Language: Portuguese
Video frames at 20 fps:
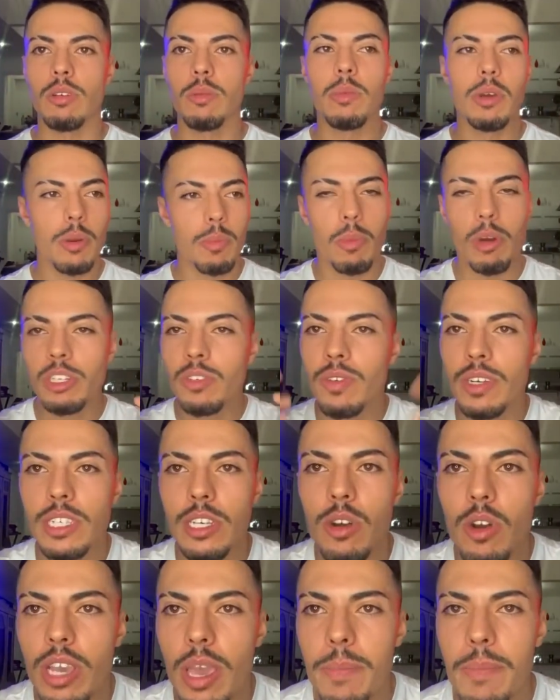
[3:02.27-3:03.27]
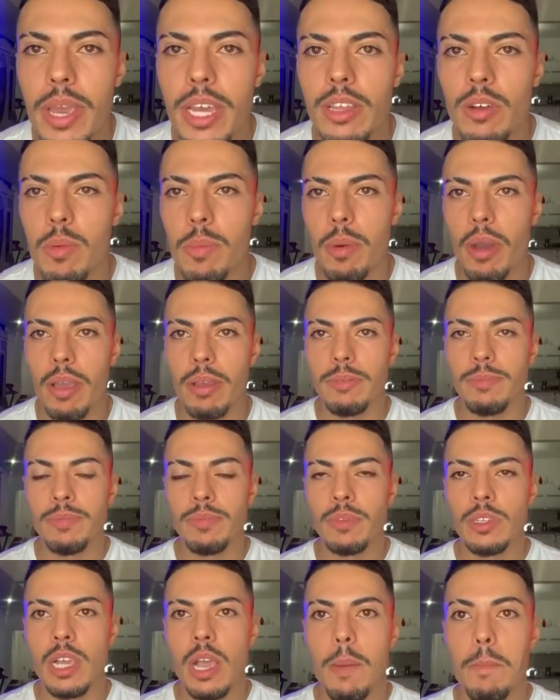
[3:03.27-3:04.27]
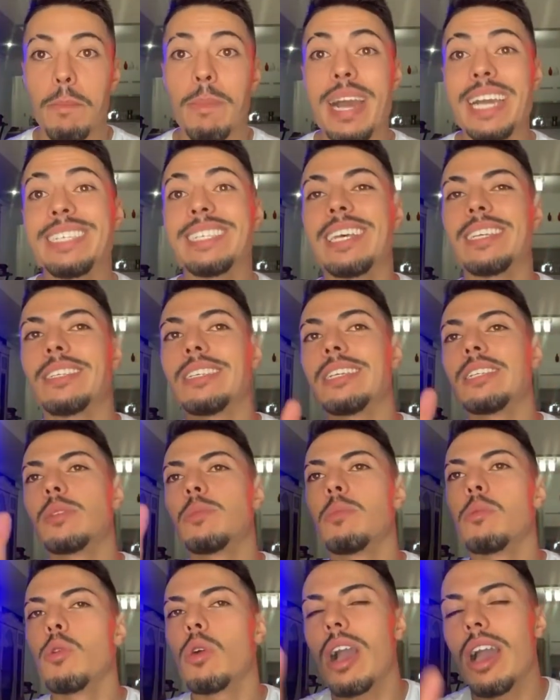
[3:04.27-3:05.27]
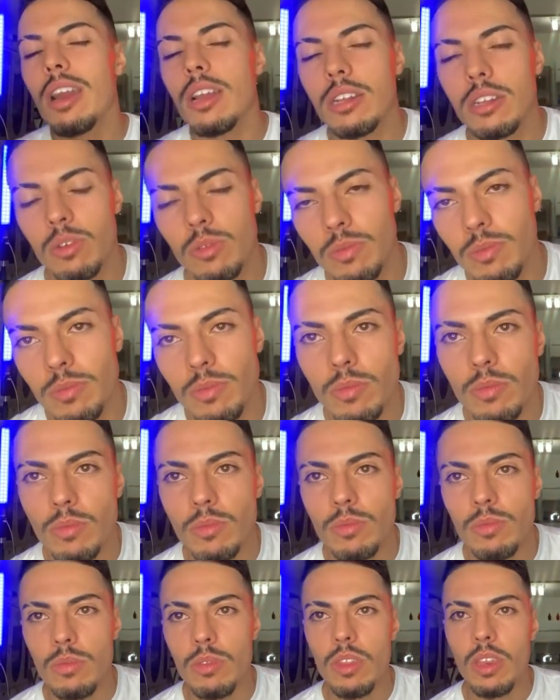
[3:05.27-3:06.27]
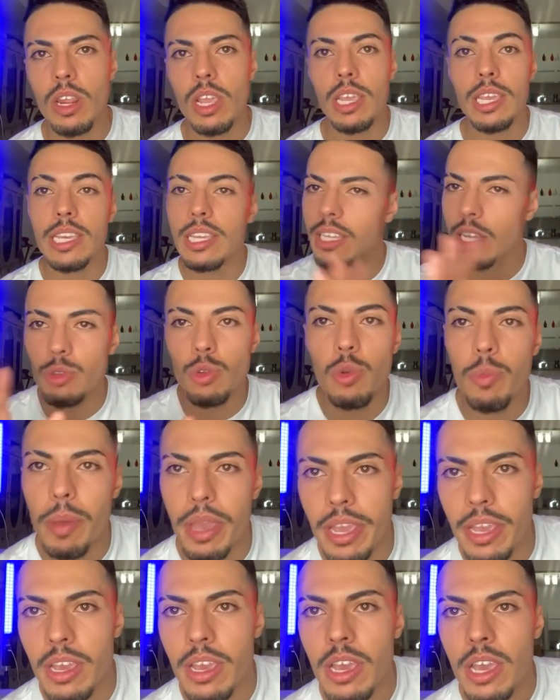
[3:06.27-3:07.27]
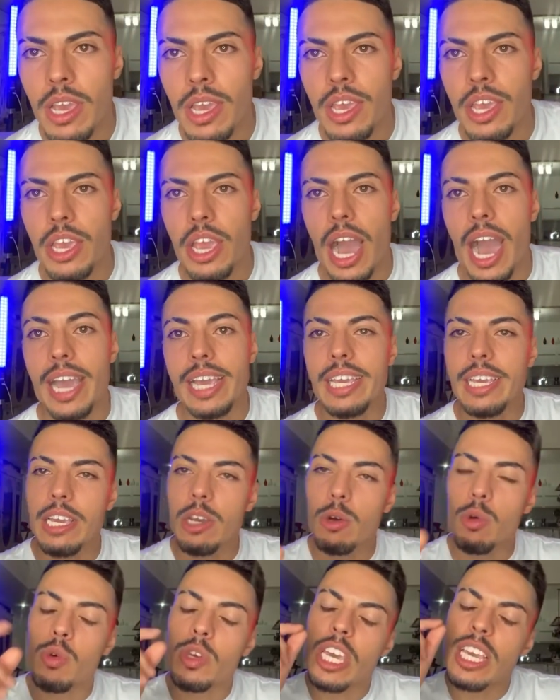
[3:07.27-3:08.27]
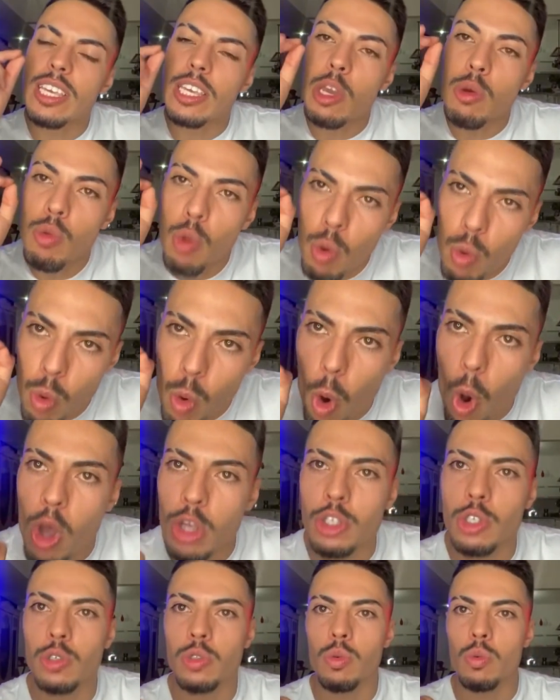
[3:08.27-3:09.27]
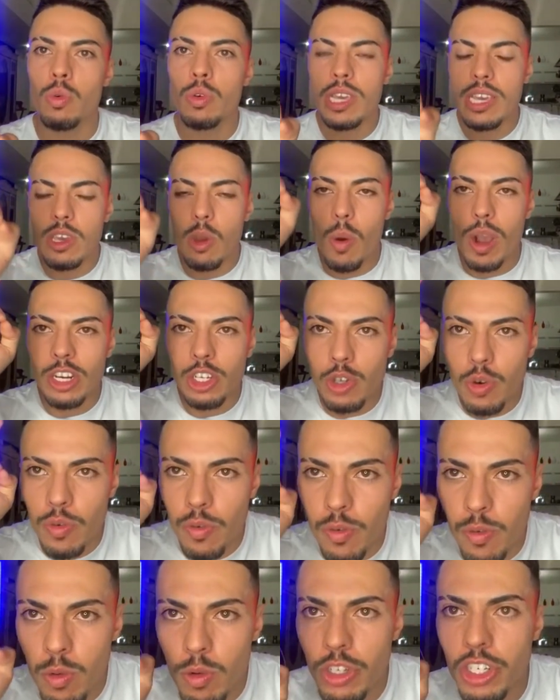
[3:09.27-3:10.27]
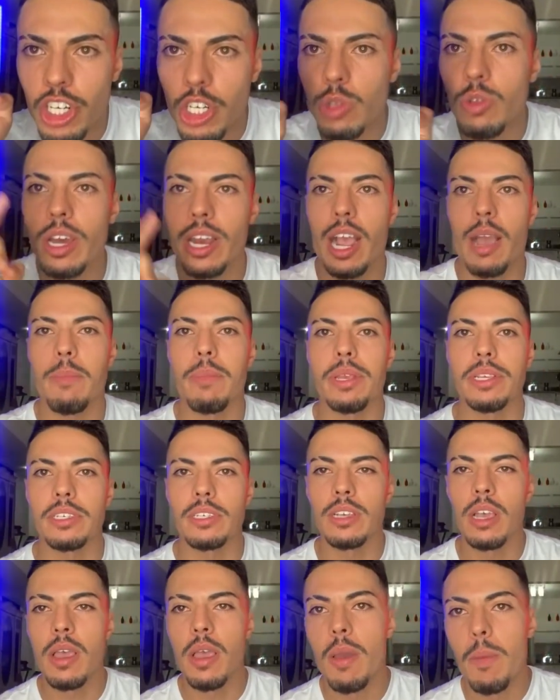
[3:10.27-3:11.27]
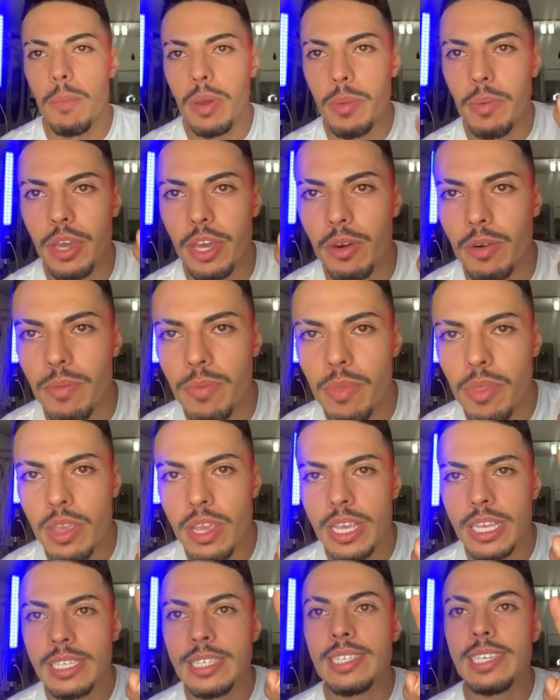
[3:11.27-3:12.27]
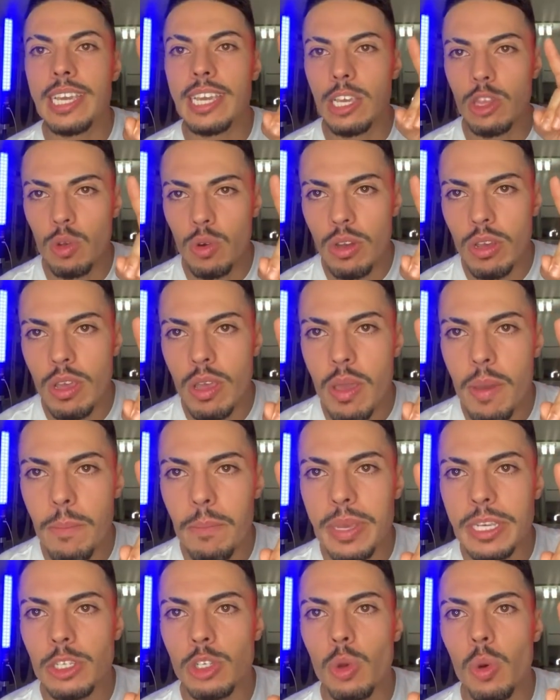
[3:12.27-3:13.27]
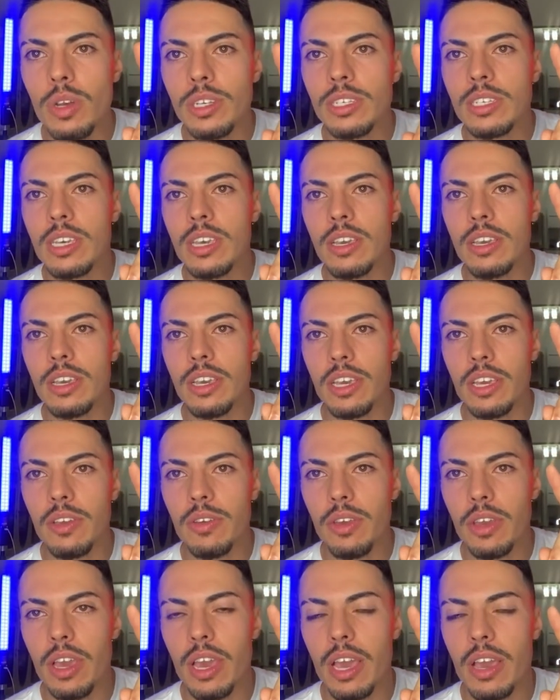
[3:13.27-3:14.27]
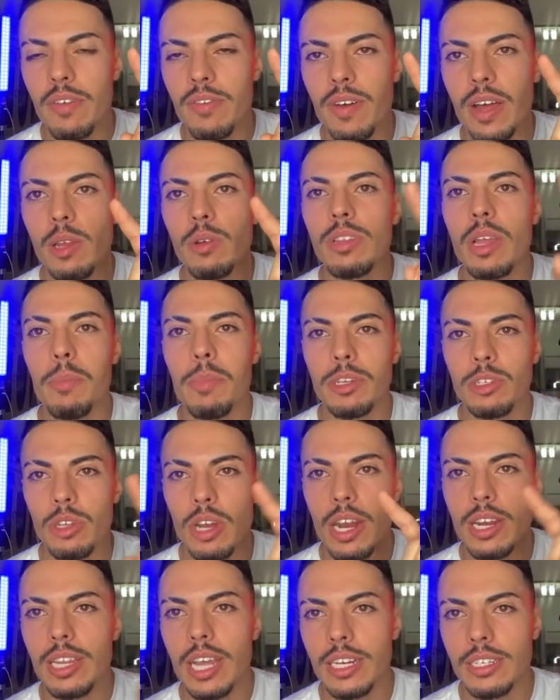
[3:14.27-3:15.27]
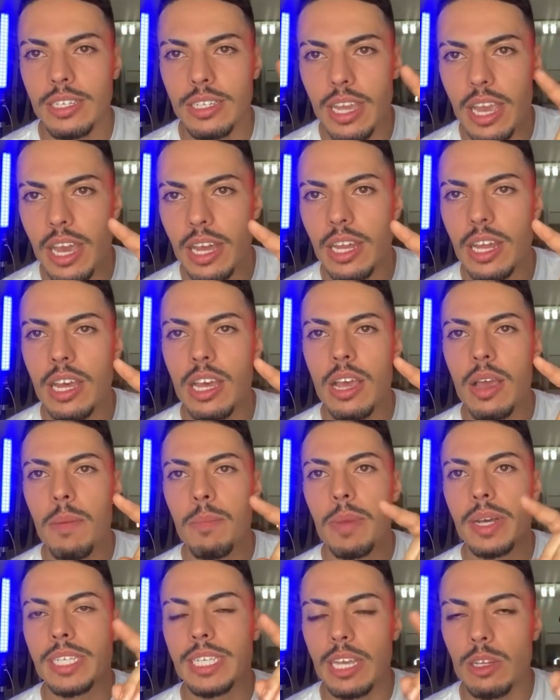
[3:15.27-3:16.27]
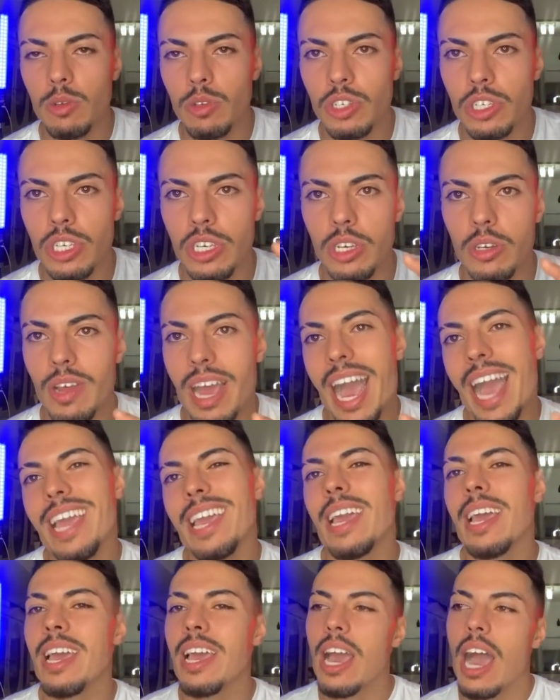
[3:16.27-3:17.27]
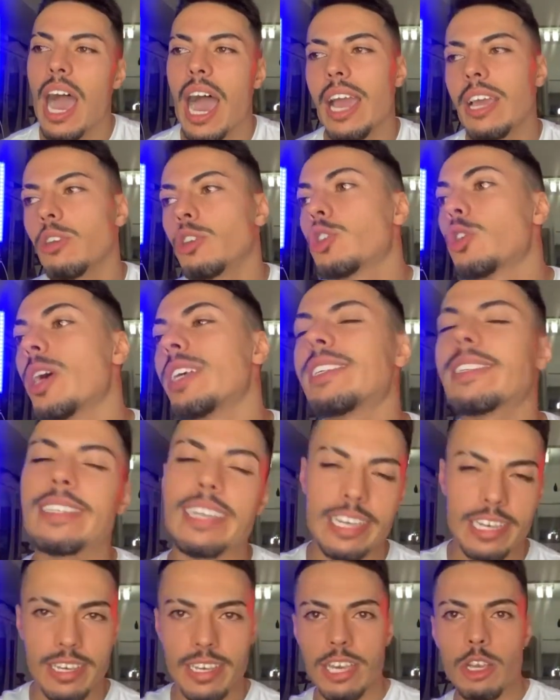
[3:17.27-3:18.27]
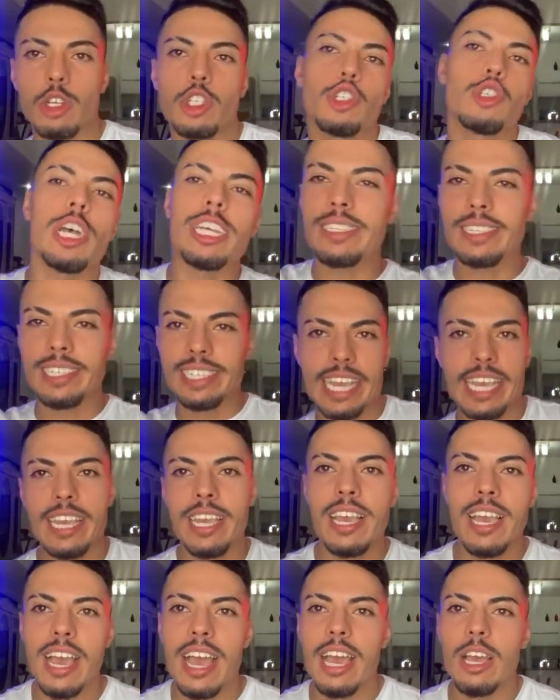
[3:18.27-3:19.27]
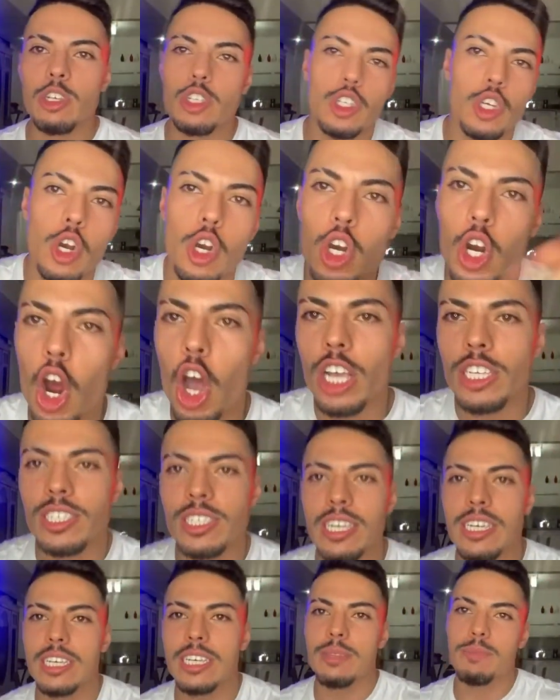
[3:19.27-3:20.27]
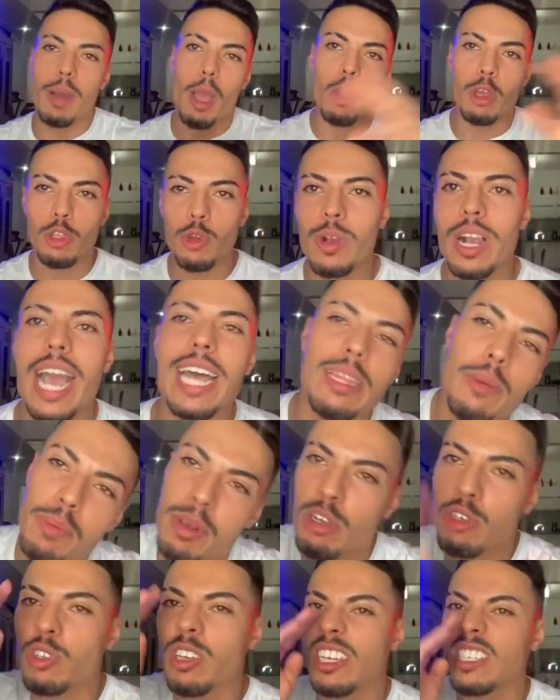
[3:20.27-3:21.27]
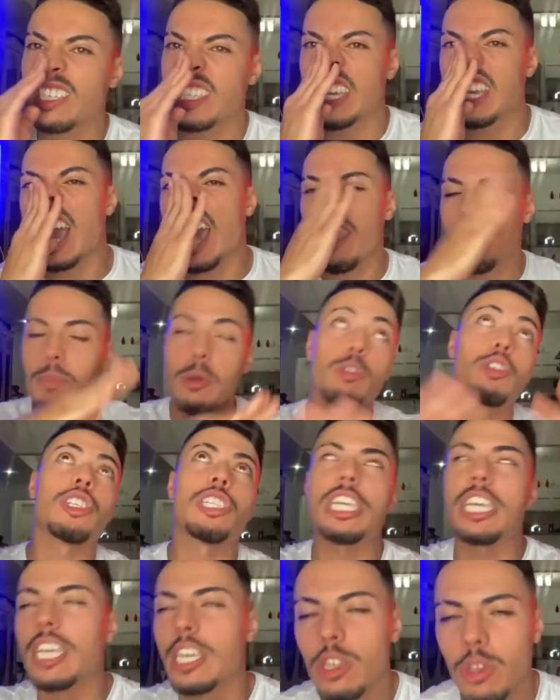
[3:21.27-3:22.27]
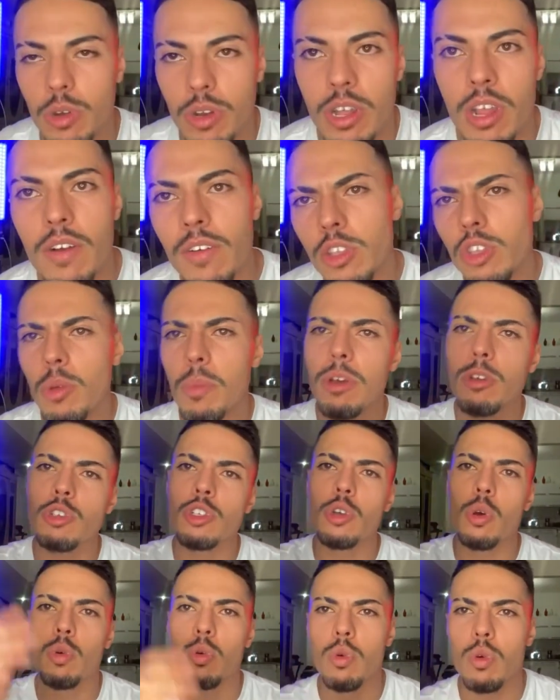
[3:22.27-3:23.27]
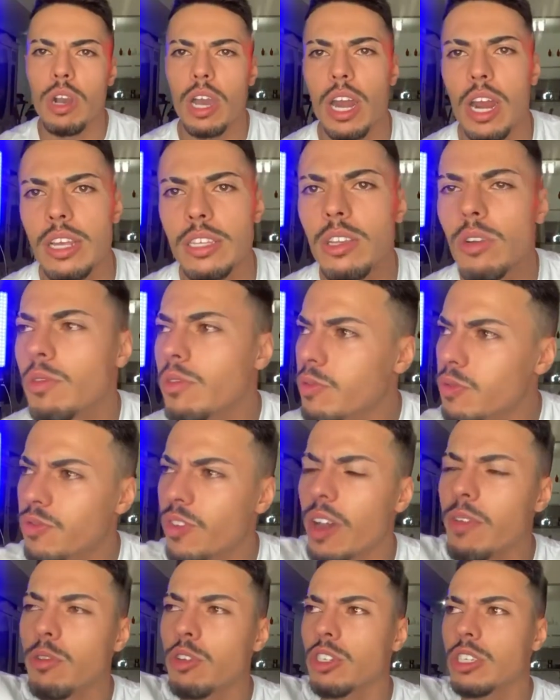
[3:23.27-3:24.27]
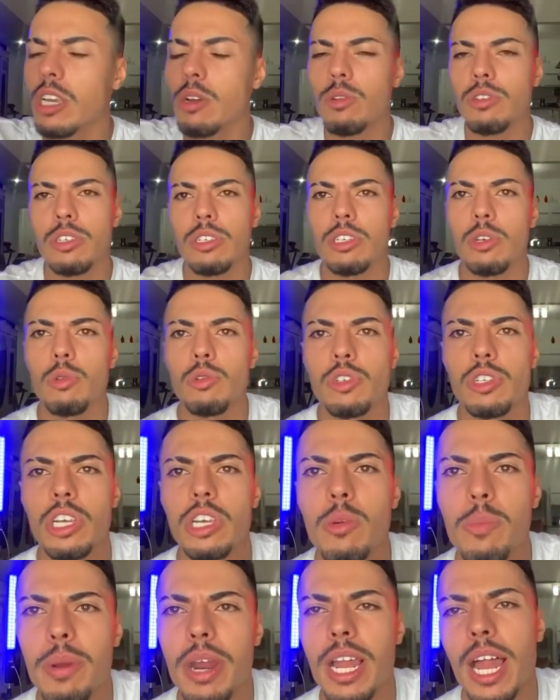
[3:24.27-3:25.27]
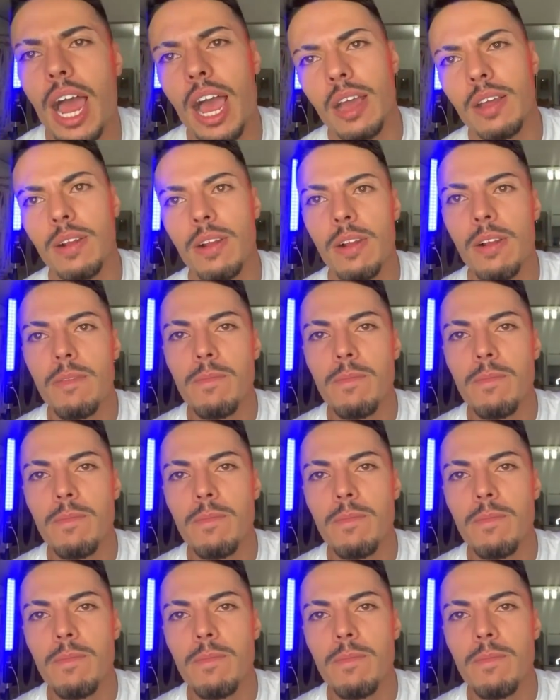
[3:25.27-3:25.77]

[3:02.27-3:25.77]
Mano, pode fazer qualquer piada com o pai. Mas às vezes pro cara não. E tá tudo bem. Aí, o que, que eu não gosto? O que, que eu acho fudido da cabeça? Primeiro, signo pessoas que é, falam da personalidade dela baseado no signo. Ah, é, ah, eu sou assim, eu sou assim, eu sou grossa e mal educada porque eu sou assim, ah, é meu signo. Toma no seu cu, cara. Então vai você com esse seu signo pra lá.